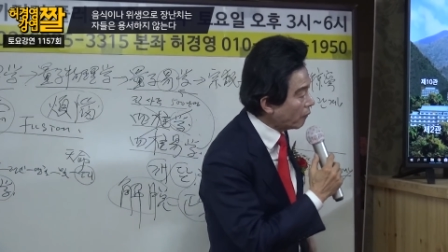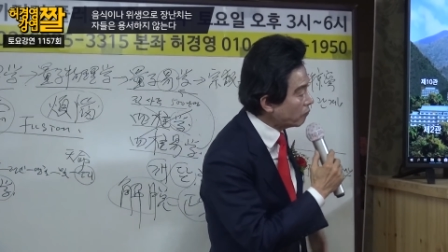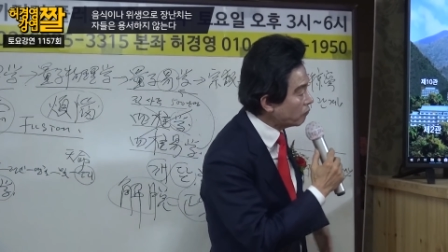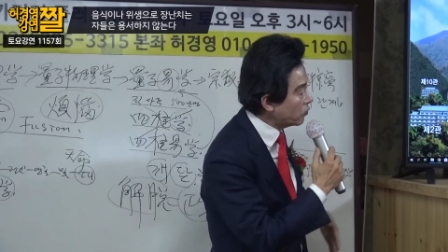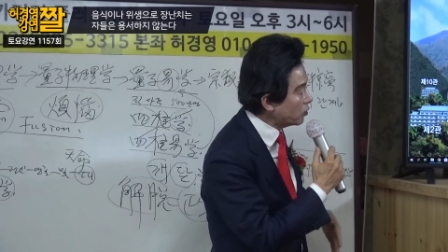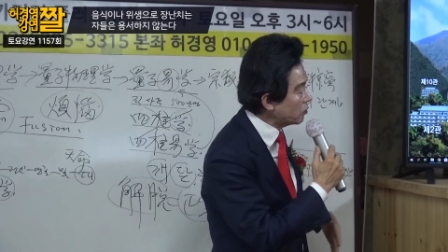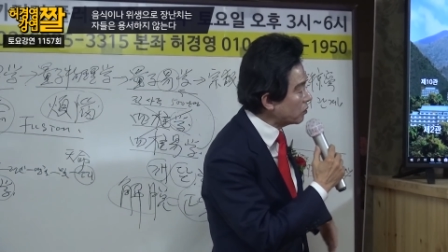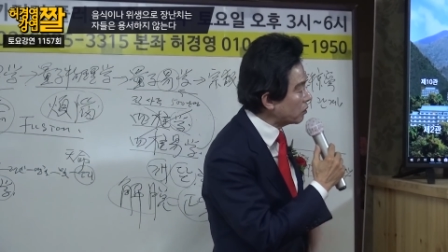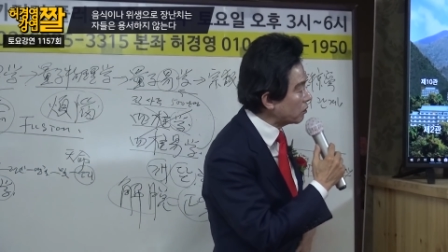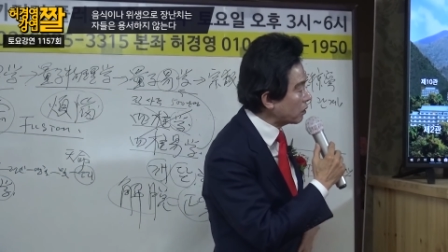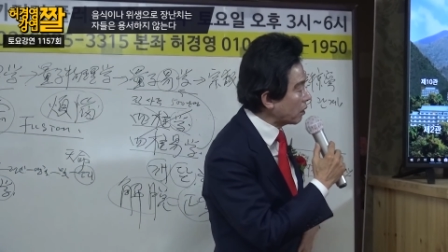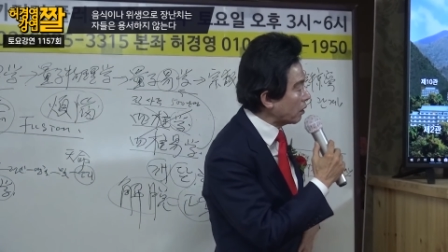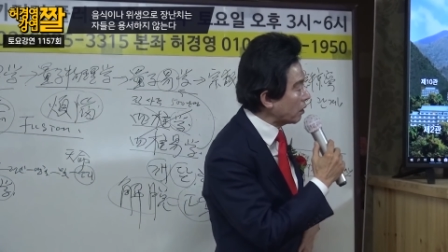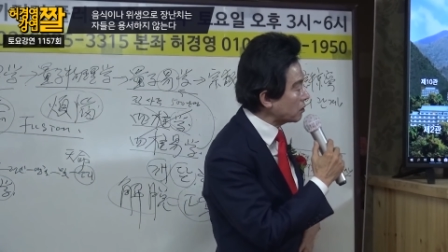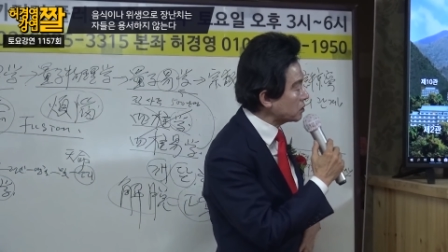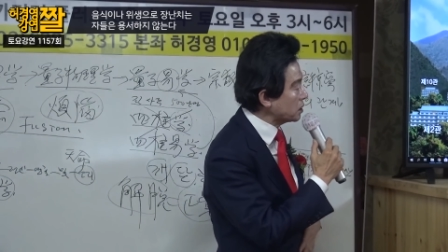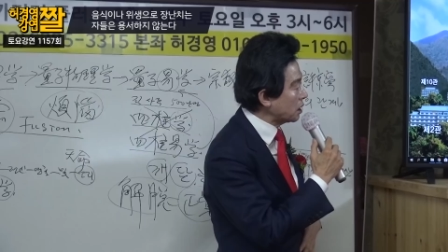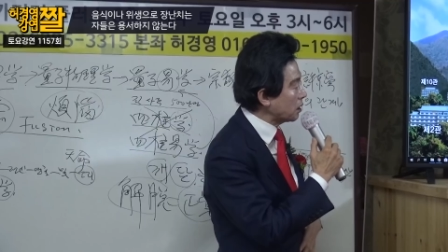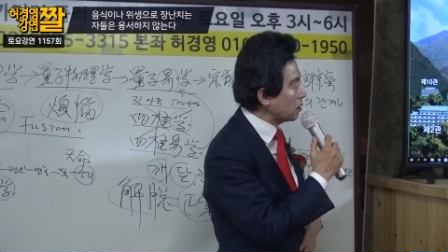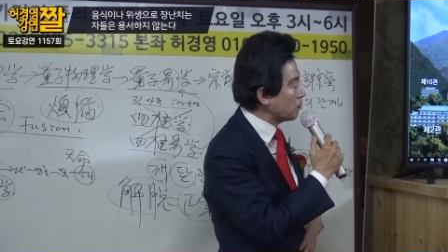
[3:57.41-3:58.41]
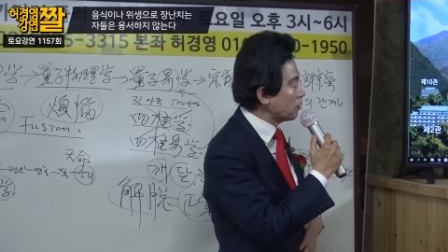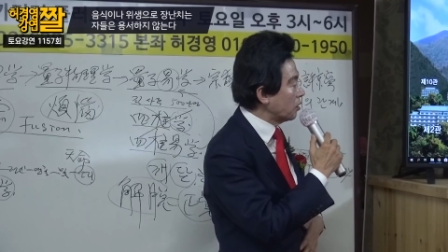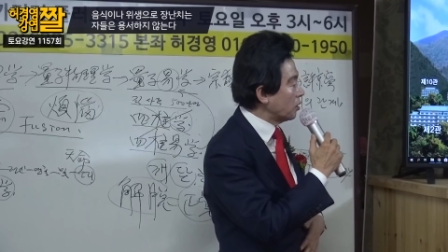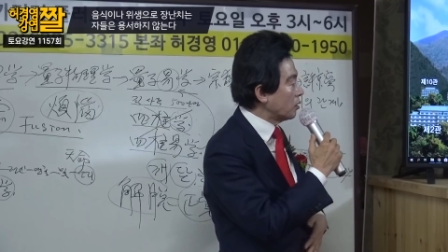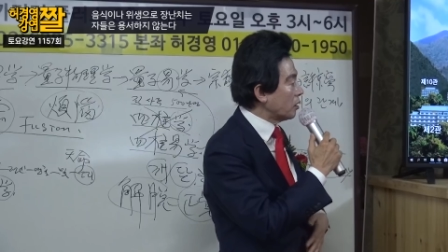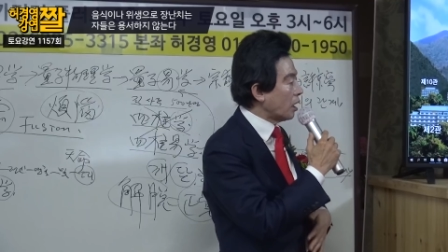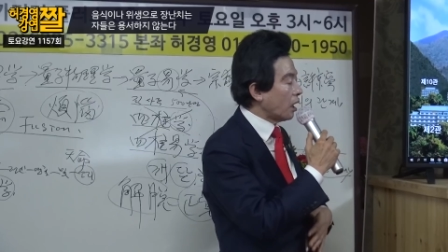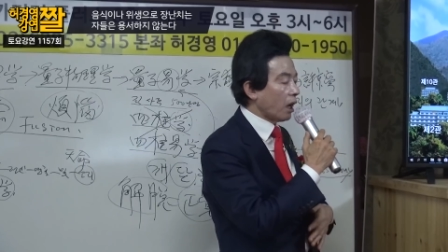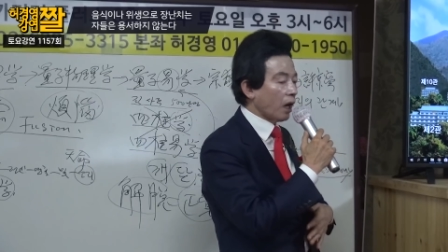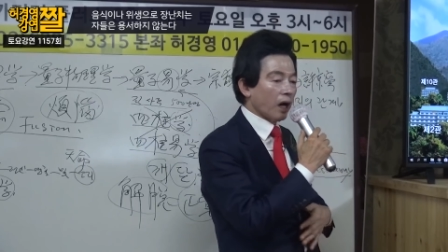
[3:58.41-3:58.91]
뭐 이러다가 그냥
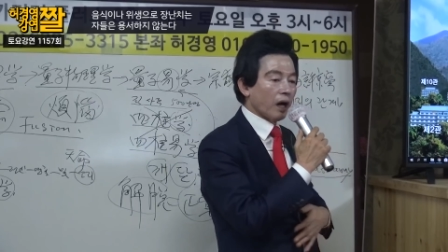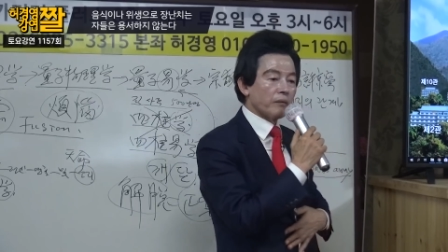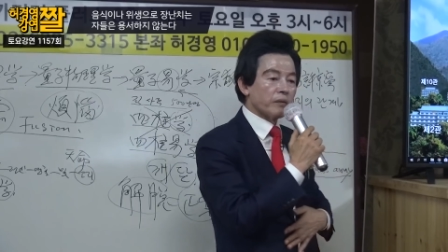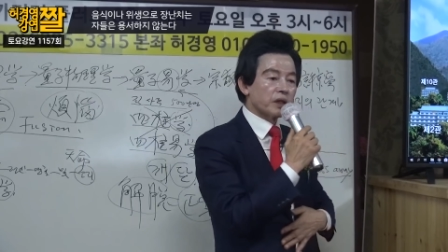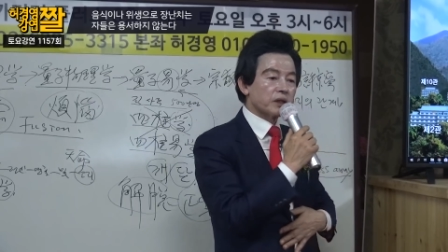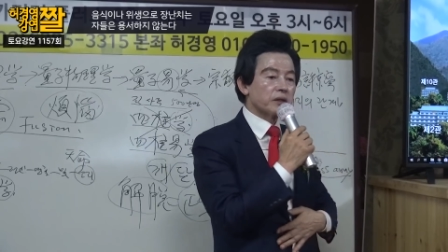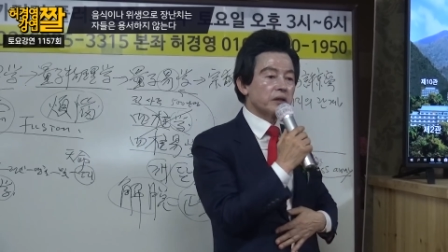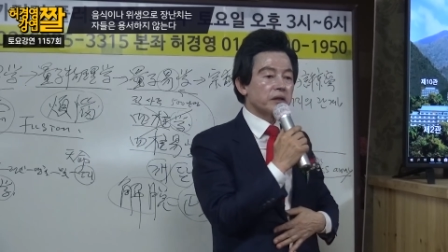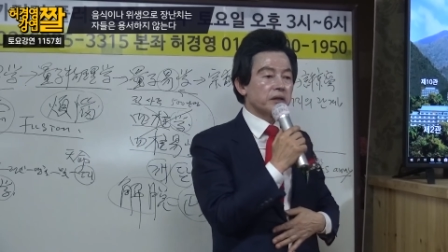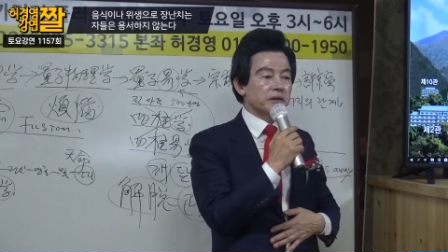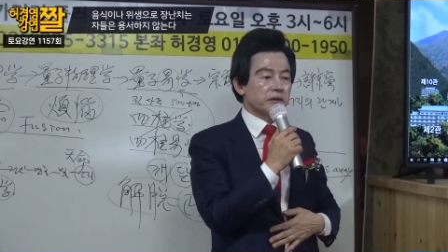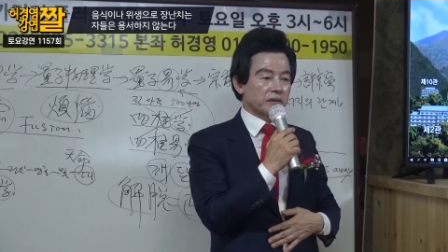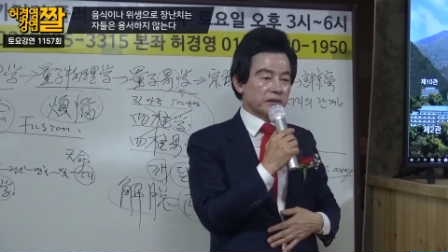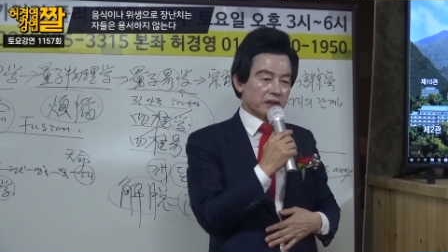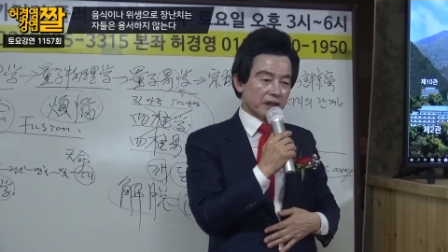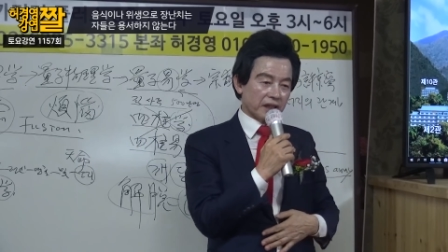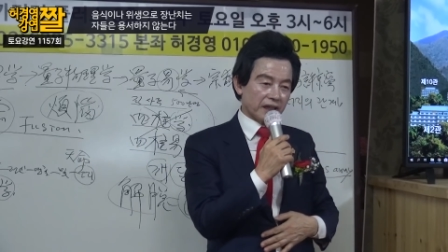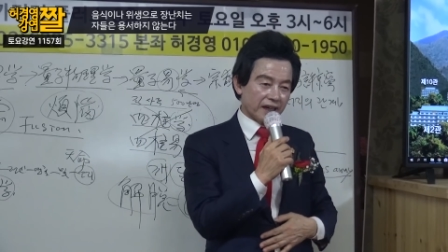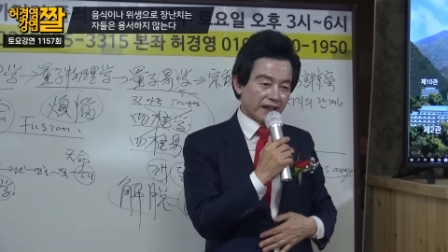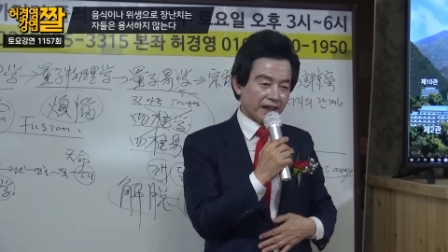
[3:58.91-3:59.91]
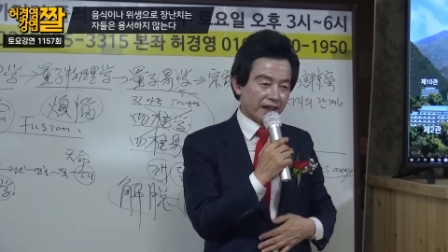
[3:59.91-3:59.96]
암이 걸리는 거야.